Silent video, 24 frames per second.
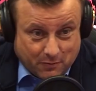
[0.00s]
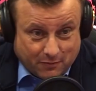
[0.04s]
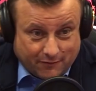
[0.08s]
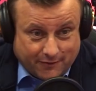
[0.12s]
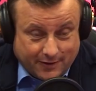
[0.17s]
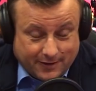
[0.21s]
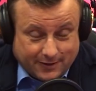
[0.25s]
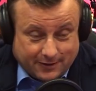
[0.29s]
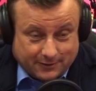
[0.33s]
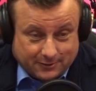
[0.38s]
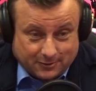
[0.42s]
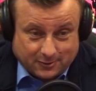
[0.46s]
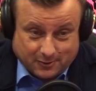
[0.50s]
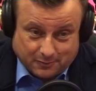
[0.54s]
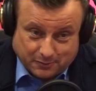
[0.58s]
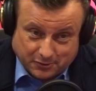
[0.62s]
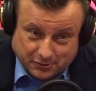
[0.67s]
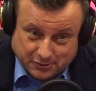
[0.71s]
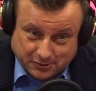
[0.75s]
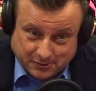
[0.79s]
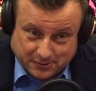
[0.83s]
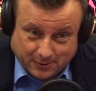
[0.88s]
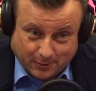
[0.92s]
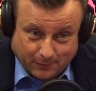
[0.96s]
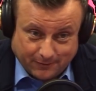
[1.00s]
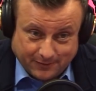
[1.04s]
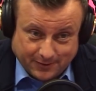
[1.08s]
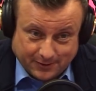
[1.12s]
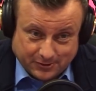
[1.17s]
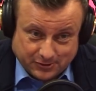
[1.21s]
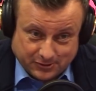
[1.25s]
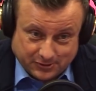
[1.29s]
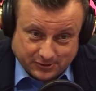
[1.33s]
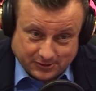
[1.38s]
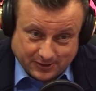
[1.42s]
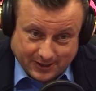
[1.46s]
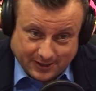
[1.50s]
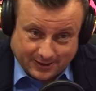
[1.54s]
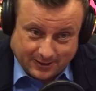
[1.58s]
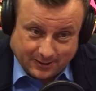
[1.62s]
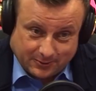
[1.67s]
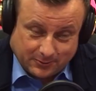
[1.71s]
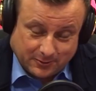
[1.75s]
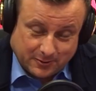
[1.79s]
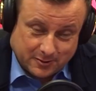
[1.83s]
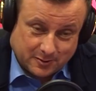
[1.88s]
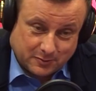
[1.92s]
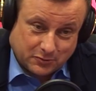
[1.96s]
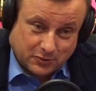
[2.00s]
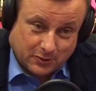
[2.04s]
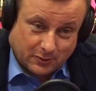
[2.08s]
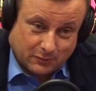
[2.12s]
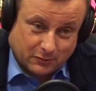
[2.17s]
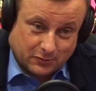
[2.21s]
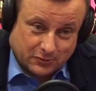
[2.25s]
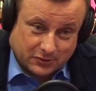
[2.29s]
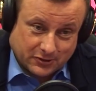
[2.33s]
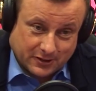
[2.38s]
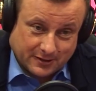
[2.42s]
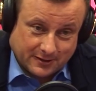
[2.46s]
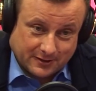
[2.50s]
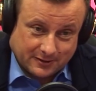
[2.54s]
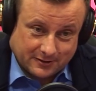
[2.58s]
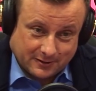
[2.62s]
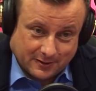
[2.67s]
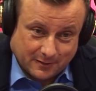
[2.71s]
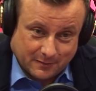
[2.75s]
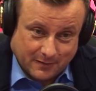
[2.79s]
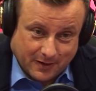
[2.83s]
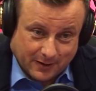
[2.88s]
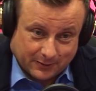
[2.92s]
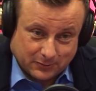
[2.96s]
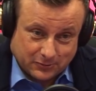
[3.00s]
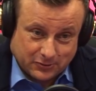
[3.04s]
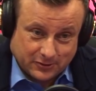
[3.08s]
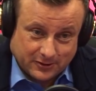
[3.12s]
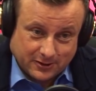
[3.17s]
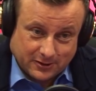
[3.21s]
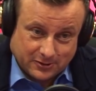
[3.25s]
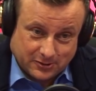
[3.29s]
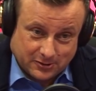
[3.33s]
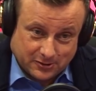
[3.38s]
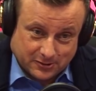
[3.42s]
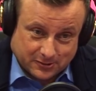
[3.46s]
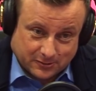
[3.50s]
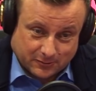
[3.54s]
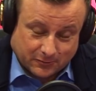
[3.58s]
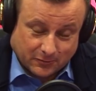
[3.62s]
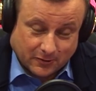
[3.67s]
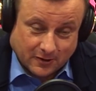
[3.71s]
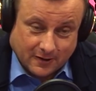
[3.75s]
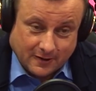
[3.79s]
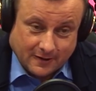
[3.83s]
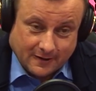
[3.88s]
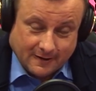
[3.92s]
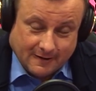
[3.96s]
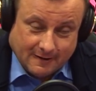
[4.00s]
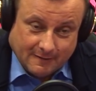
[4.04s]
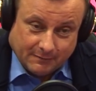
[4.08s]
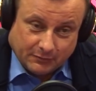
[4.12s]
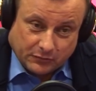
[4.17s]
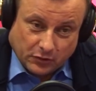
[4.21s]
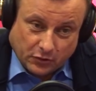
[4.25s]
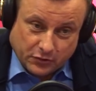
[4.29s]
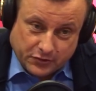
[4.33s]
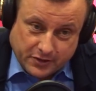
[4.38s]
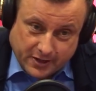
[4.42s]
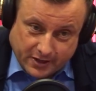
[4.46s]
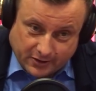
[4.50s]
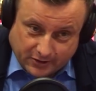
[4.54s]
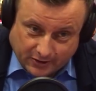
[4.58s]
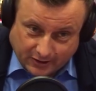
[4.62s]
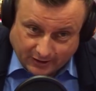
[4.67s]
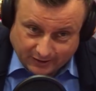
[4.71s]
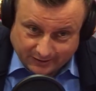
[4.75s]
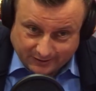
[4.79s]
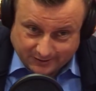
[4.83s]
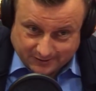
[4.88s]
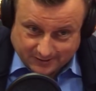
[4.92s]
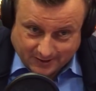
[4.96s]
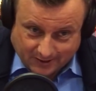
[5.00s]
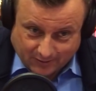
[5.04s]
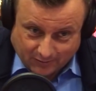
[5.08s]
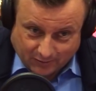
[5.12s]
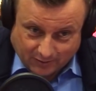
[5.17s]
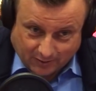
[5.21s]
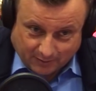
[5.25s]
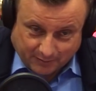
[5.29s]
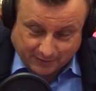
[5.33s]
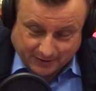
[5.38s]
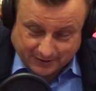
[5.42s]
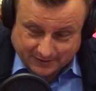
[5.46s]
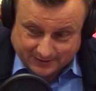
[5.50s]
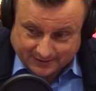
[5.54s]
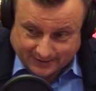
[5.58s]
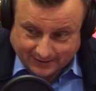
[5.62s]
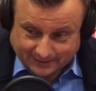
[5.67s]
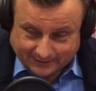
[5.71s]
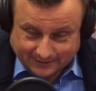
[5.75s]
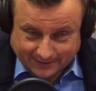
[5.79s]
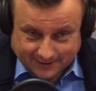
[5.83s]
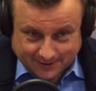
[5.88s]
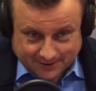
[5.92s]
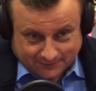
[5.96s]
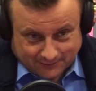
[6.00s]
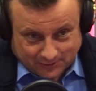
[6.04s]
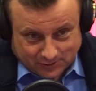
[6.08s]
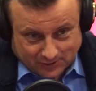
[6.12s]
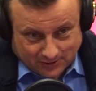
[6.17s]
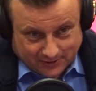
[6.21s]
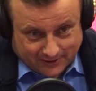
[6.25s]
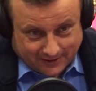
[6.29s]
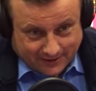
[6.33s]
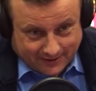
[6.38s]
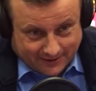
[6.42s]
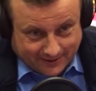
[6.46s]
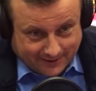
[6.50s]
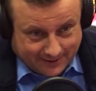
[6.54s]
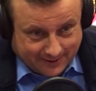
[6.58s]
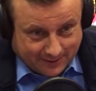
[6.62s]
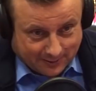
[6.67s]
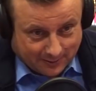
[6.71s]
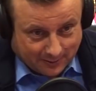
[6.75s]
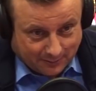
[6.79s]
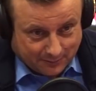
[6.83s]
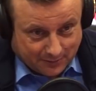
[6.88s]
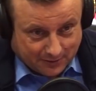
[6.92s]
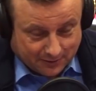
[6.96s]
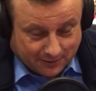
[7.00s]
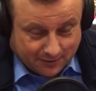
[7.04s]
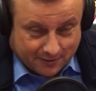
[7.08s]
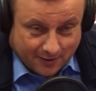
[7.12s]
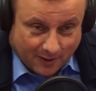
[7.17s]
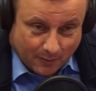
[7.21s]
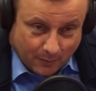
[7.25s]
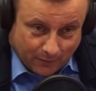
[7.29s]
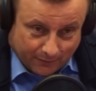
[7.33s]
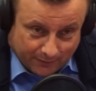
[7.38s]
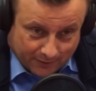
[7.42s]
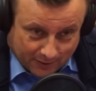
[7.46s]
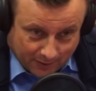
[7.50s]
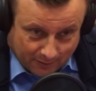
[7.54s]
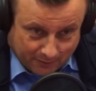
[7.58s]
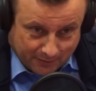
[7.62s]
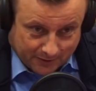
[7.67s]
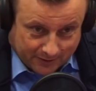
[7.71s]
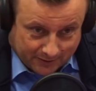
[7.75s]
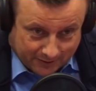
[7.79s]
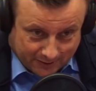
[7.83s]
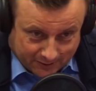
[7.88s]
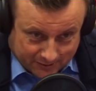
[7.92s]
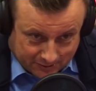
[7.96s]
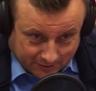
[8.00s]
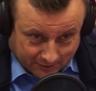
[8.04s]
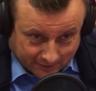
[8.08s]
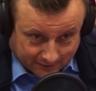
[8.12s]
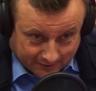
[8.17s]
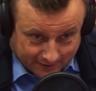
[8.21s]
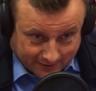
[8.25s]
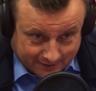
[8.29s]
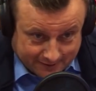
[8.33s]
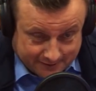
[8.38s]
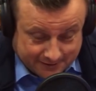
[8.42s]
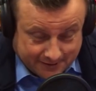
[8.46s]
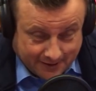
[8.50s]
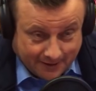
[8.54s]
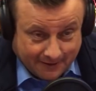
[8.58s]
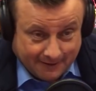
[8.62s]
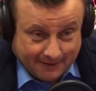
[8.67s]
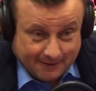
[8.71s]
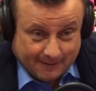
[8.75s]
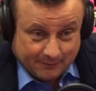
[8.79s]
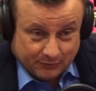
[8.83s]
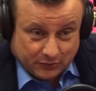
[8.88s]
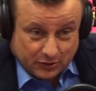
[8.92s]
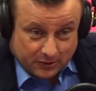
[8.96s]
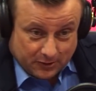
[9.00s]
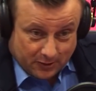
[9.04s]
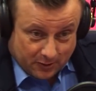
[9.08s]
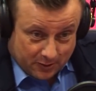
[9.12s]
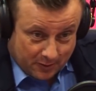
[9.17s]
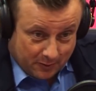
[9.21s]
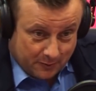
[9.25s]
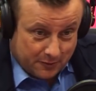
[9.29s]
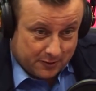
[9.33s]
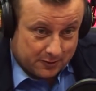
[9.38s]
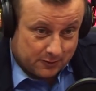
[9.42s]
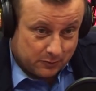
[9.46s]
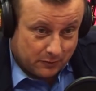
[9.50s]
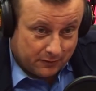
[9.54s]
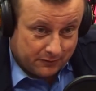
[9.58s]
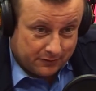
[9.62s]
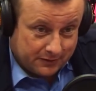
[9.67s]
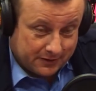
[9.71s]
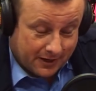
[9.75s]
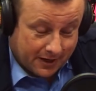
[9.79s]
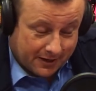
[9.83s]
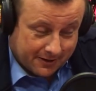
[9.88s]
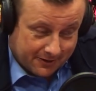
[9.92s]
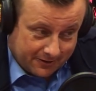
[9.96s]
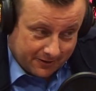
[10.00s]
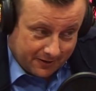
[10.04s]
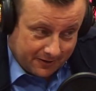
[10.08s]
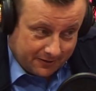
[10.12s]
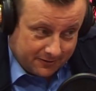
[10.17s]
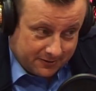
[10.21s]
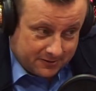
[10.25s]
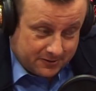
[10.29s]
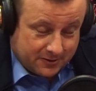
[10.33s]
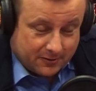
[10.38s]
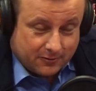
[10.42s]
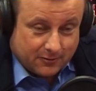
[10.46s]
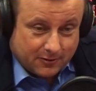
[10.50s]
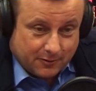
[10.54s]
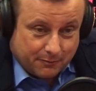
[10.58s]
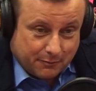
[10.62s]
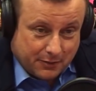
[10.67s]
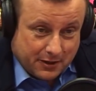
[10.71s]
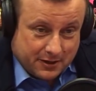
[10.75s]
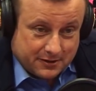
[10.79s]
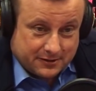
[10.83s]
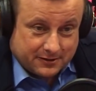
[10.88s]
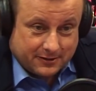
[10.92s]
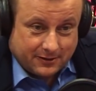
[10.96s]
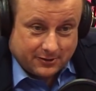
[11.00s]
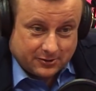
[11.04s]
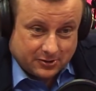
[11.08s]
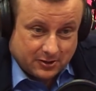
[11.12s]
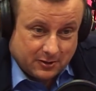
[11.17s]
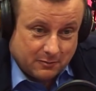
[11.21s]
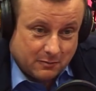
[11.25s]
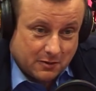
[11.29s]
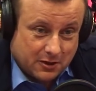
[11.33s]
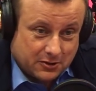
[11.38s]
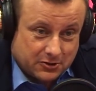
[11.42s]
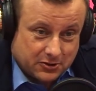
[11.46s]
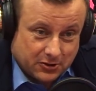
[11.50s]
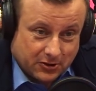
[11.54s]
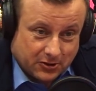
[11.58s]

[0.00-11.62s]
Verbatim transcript: uwagę, tylko proszę zauważyć, jakie tu jest przełożenie tematu czy nacisku. To nie koalicja europejska teraz wyciąga rękę do Biedronia i mówi Robert chodź do nas, tylko Robert mówi tak, koalicja europejska, jeżeli macie